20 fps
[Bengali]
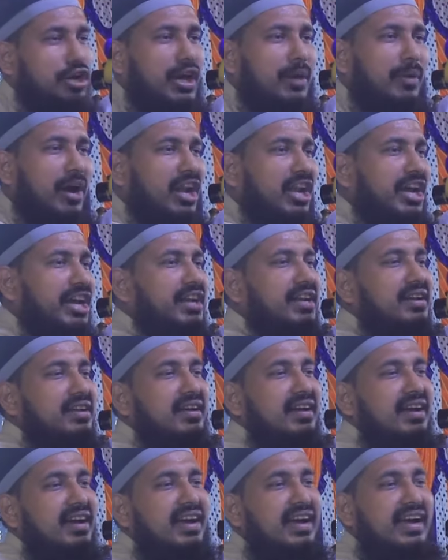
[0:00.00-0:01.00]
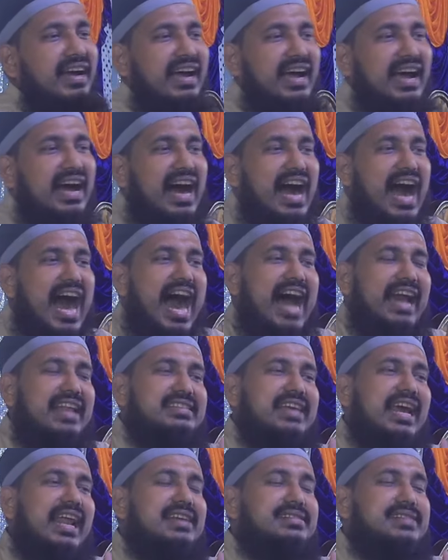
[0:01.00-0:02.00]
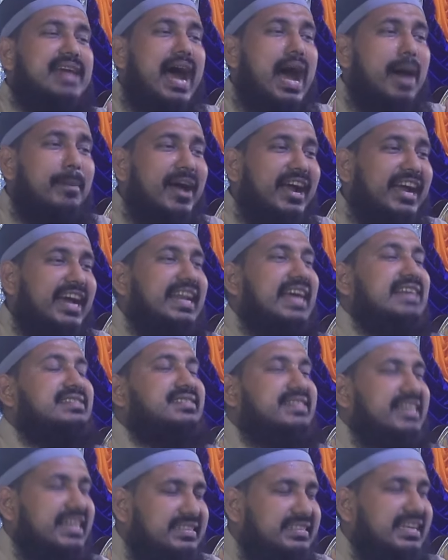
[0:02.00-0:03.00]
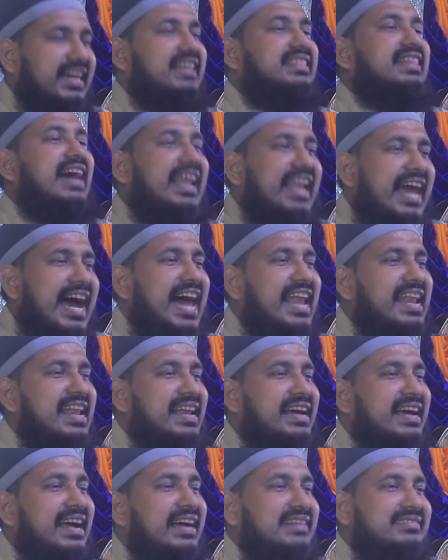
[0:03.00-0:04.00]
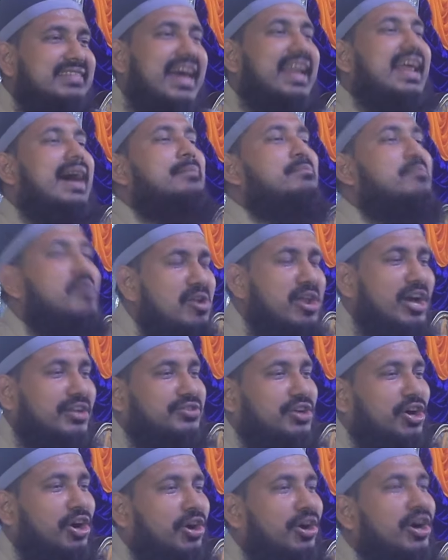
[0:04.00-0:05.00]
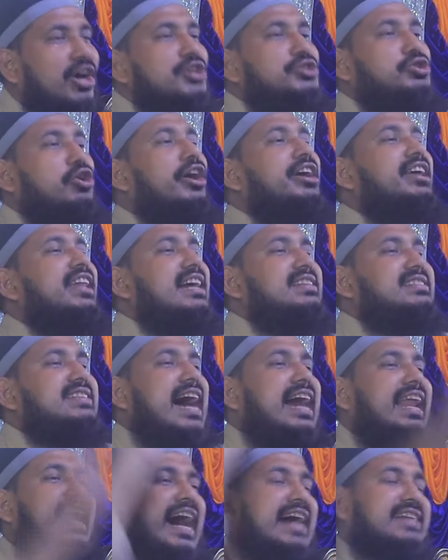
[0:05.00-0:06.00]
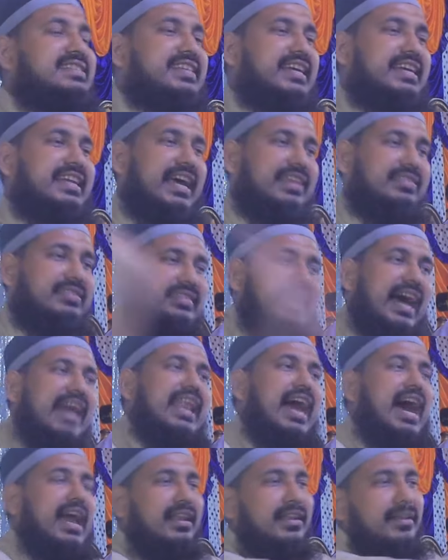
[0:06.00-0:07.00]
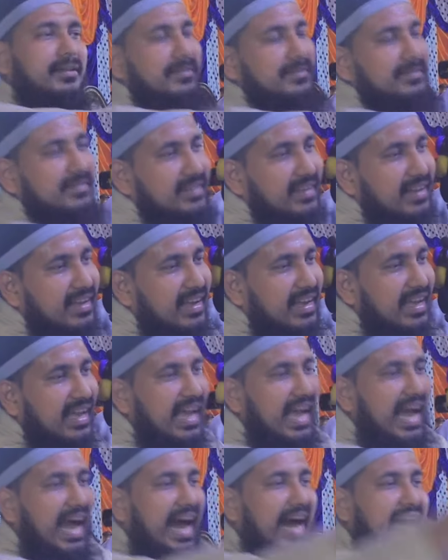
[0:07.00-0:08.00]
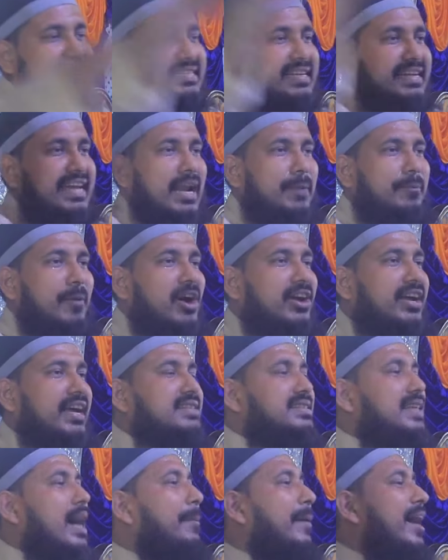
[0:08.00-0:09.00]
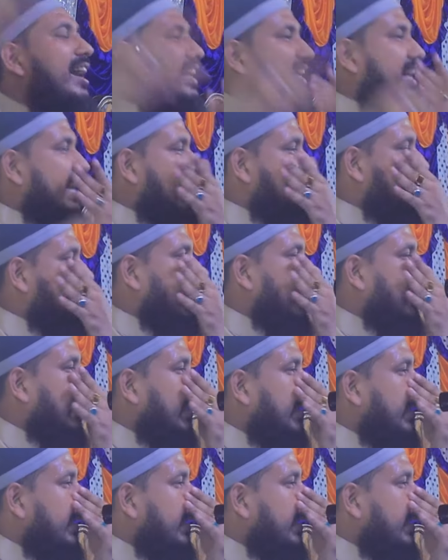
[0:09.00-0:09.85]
জোরে বলেন আর যারা শাহবাগে নাস্তিকদের দালাল তারা মূলত সৈরাসার হাসিনের দালাল হাসিনের পক্ষে ছাপাই গিয়েছে